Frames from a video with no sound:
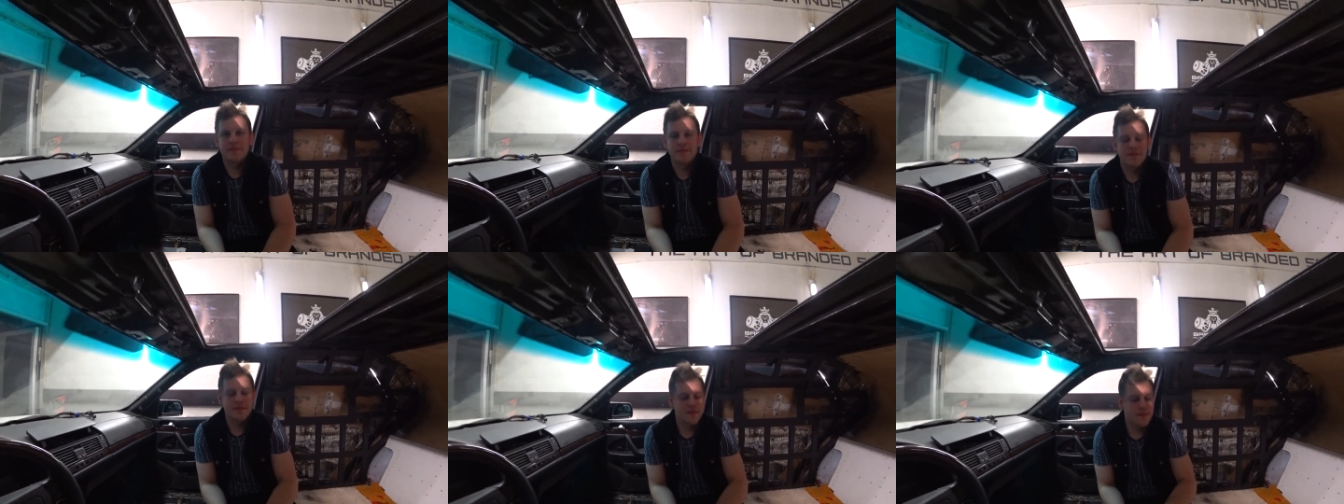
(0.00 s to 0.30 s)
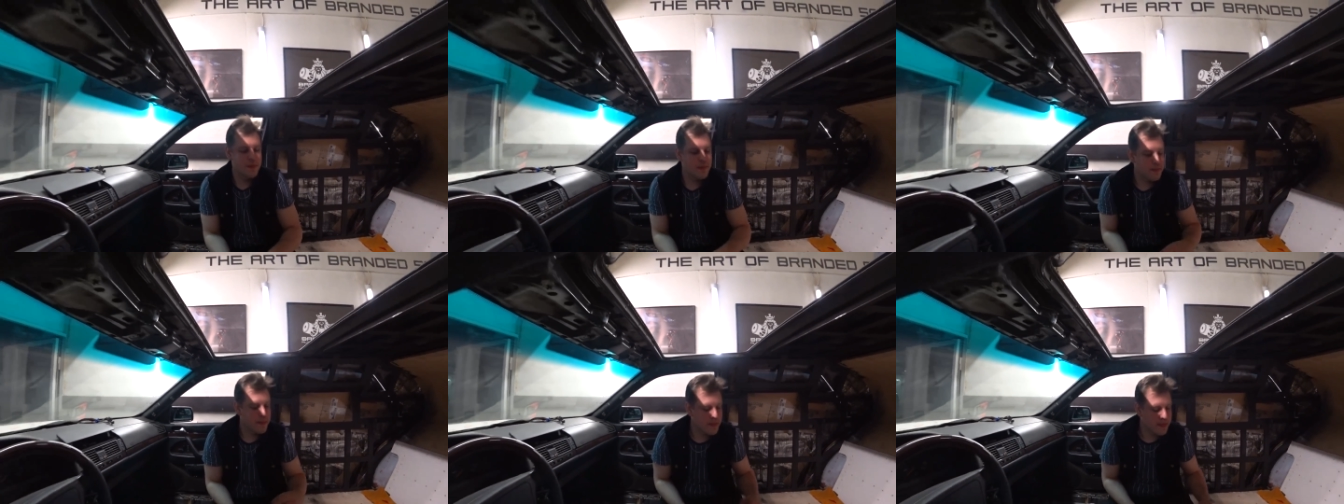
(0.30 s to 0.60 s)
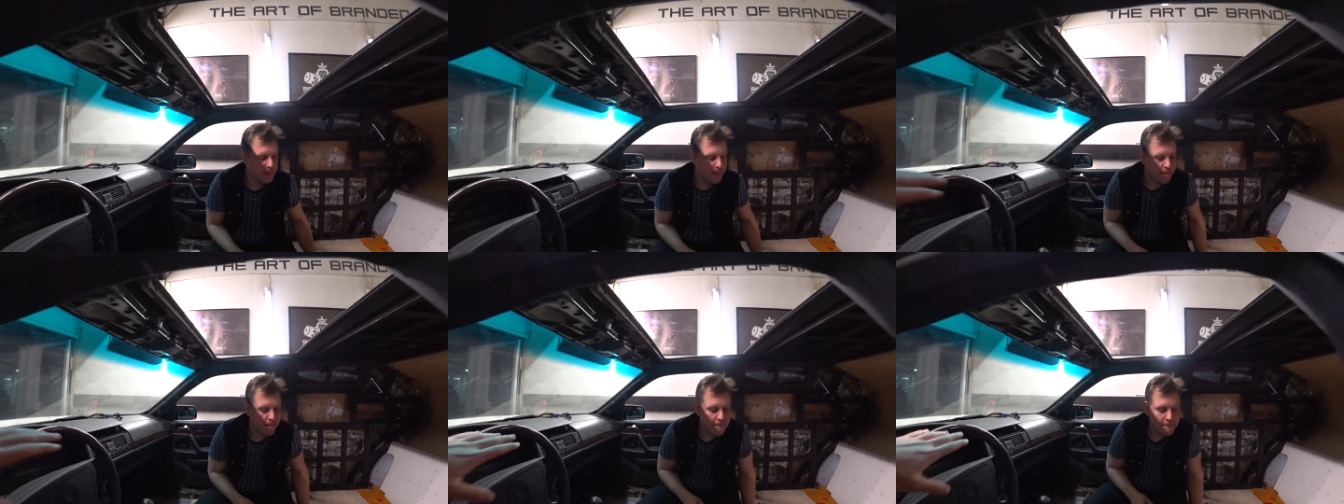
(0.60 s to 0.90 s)
Вообще
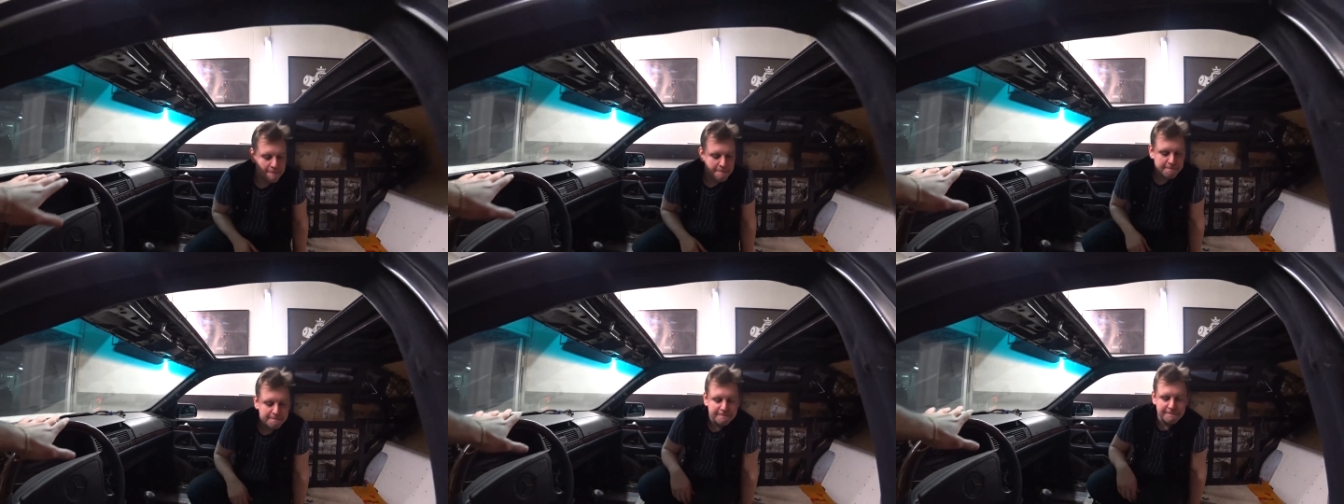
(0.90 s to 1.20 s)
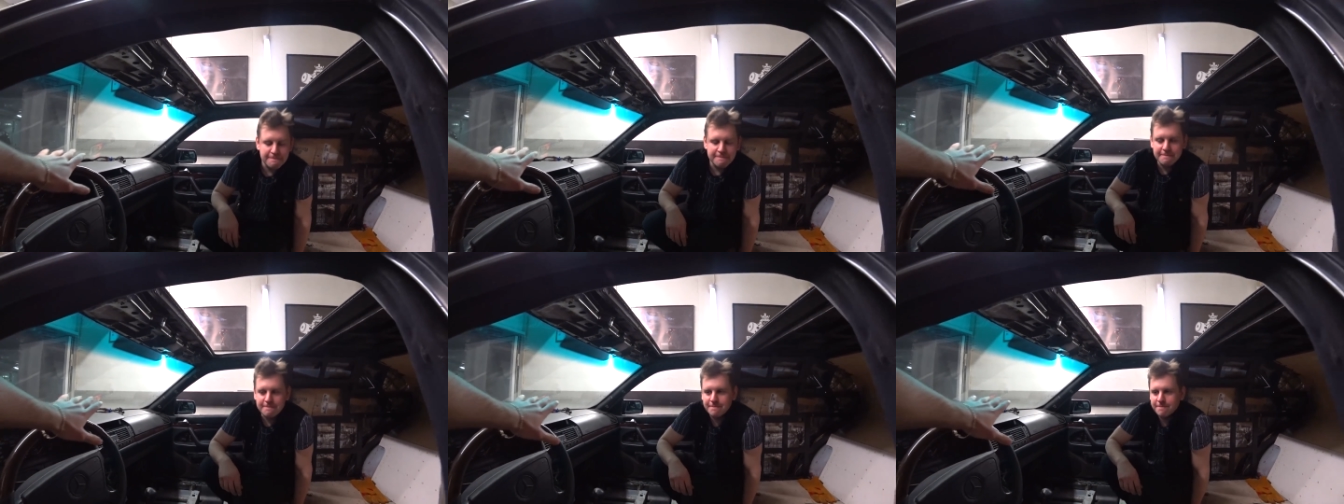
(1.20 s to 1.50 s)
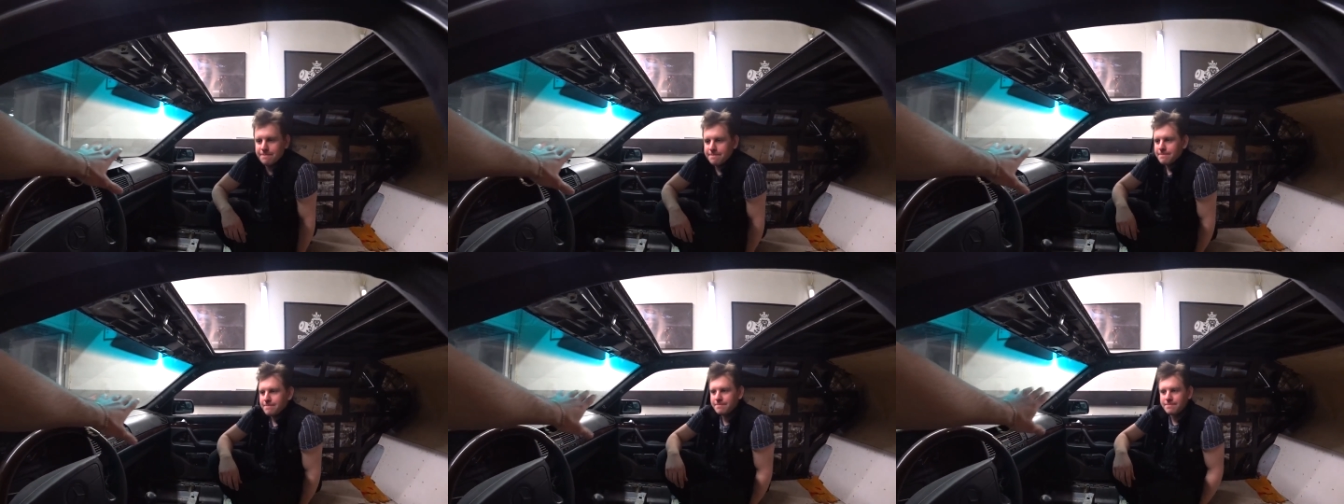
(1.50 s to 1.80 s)
что-то планируешь в
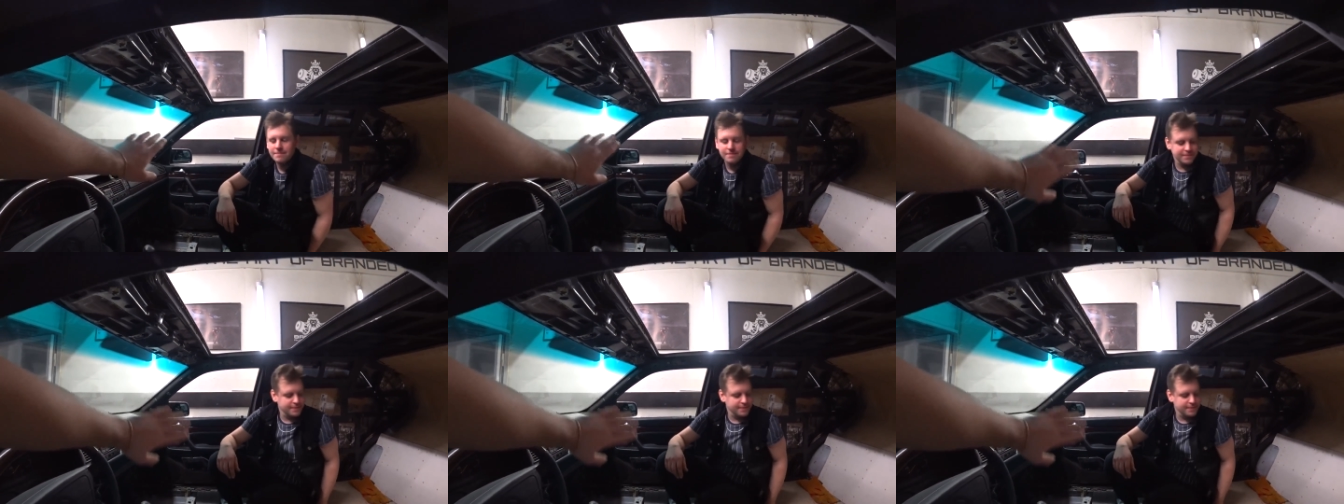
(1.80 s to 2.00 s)
плане?